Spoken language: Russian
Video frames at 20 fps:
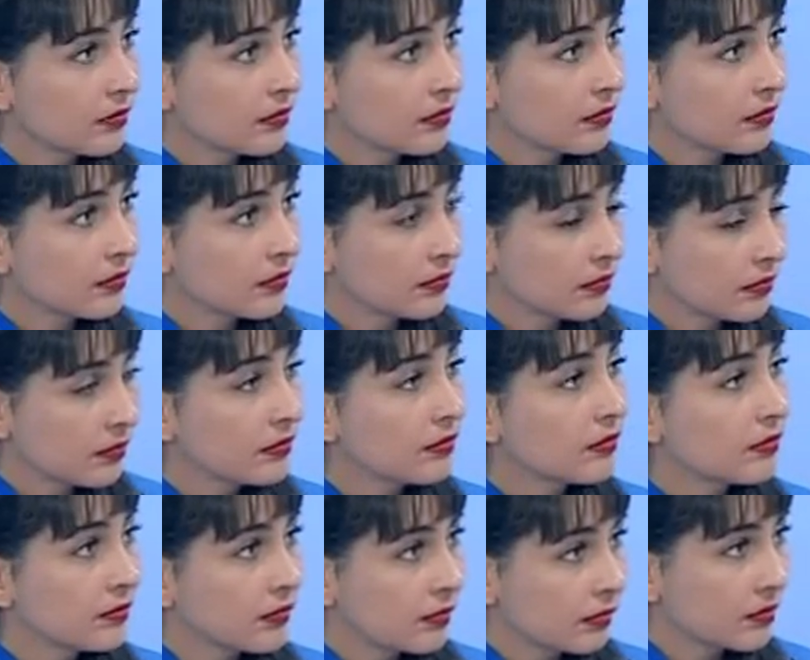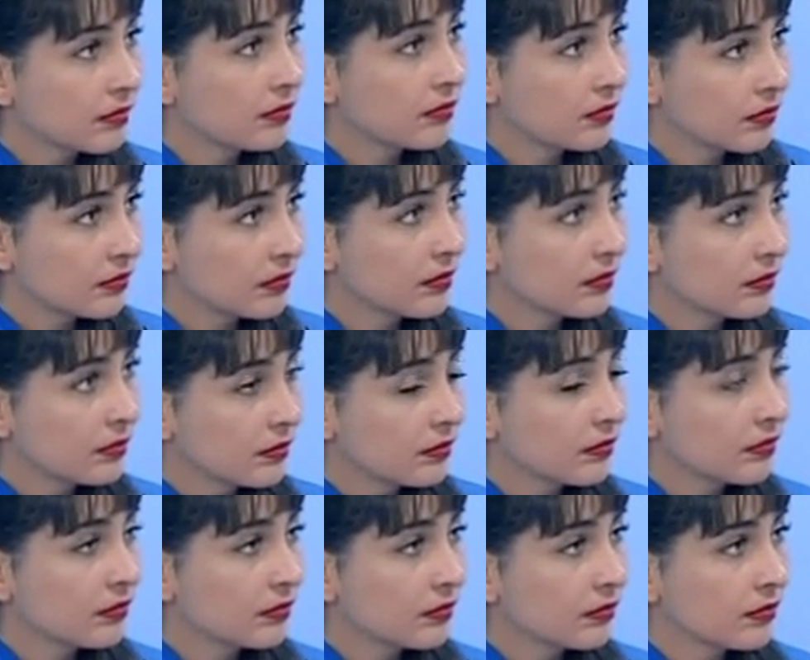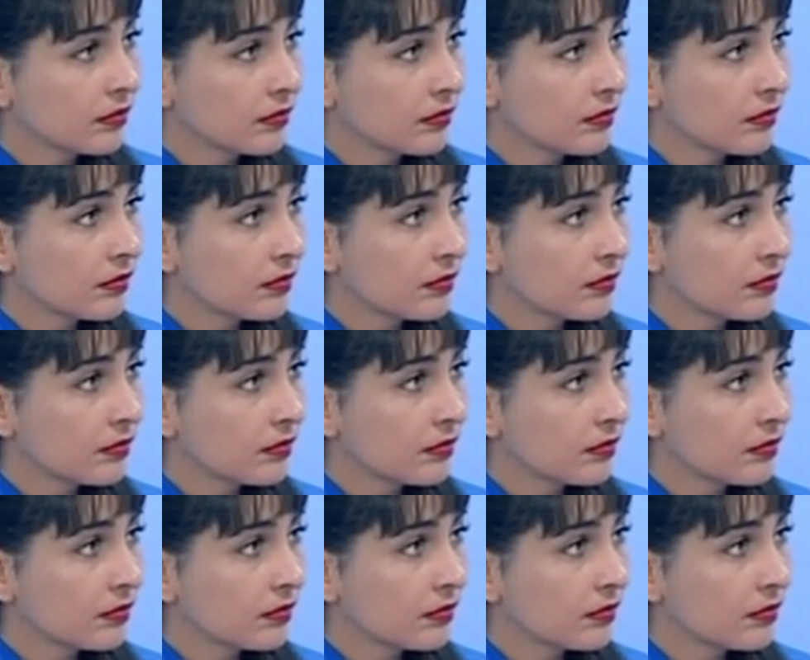воздуха по сравнению с предыдущим годом.